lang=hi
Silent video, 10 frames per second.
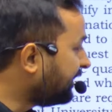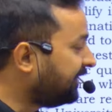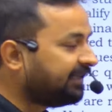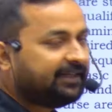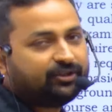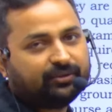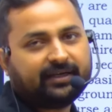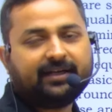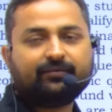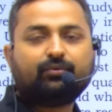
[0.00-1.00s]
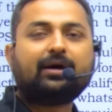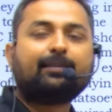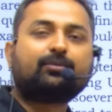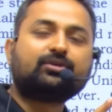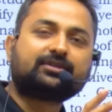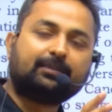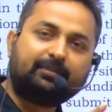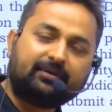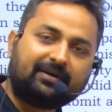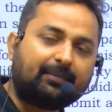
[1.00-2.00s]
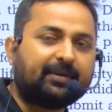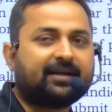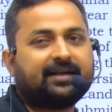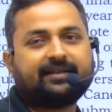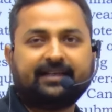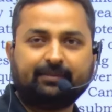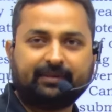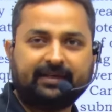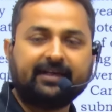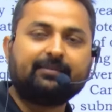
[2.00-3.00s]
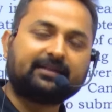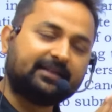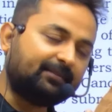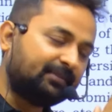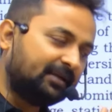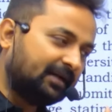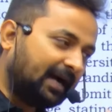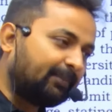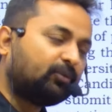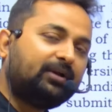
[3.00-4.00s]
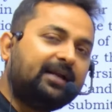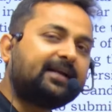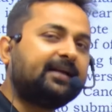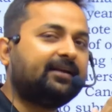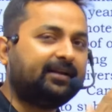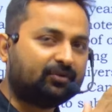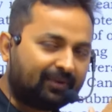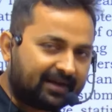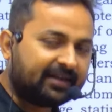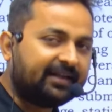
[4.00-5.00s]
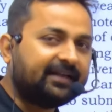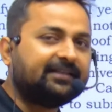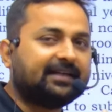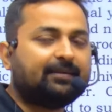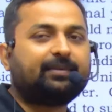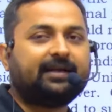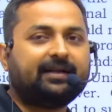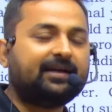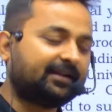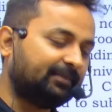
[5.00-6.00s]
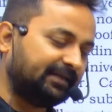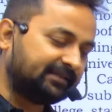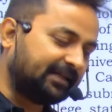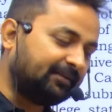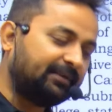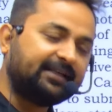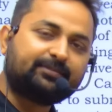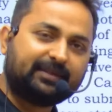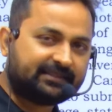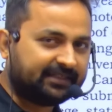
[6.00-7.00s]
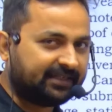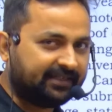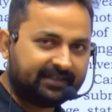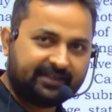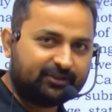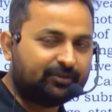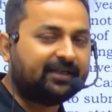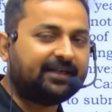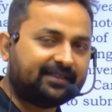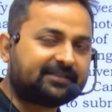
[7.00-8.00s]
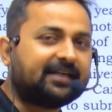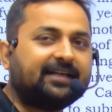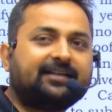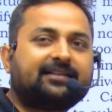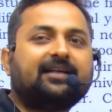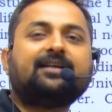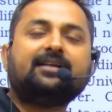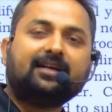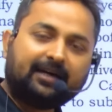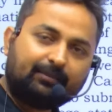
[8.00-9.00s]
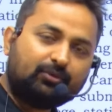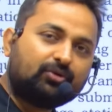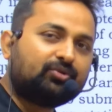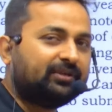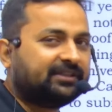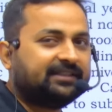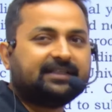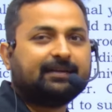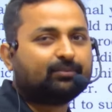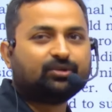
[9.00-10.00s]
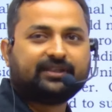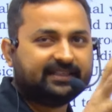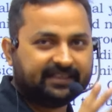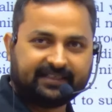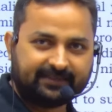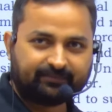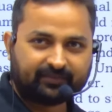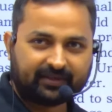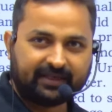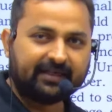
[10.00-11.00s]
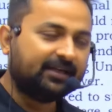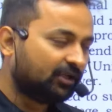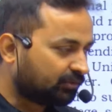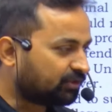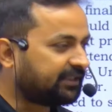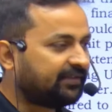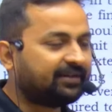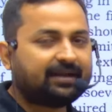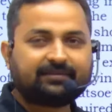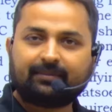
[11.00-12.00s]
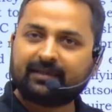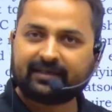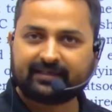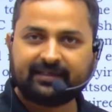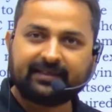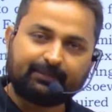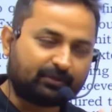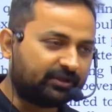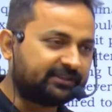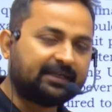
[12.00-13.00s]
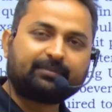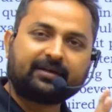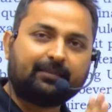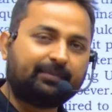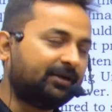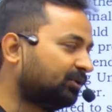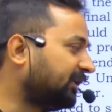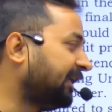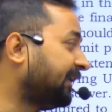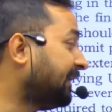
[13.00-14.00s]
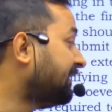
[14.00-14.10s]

डिग्री जो है वो आपको सबमिट वहां पर कर देनी पड़ेगी मतलब आपको लिख के लिखवा के लेके जाना पड़ेगा कि भाई साहब इस बच्चे की डिग्री जो है इस तारीख तक हम लोग यूनिवर्सिटी से आपको दे देंगे ठीक है तो वो सर्टिफिकेट आप जमा कर देंगे प्रोसेस आपका कंप्लीट हो जाएगा